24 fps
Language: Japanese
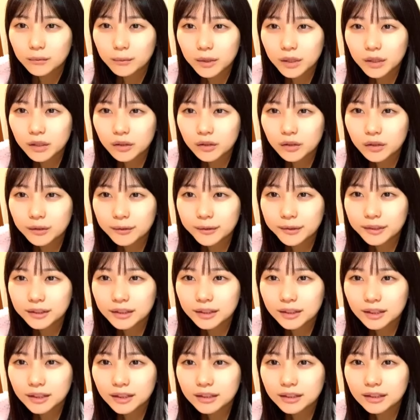ミクに麗
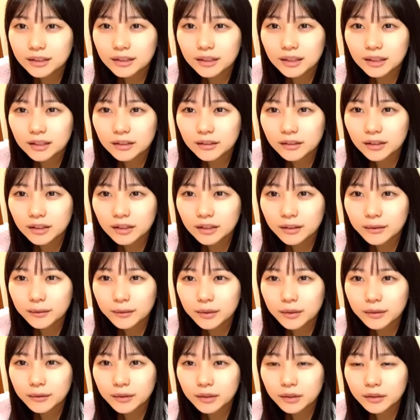しいやつらの
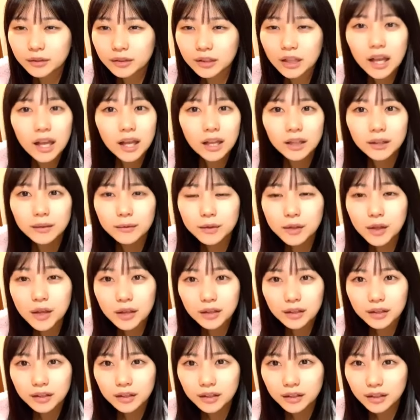アニメは見たことない
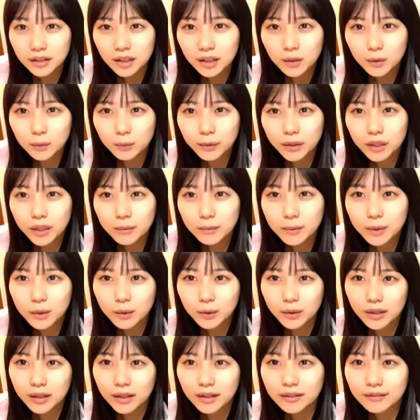で気になる見てみ
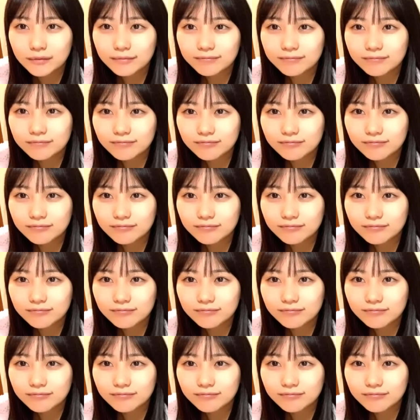るね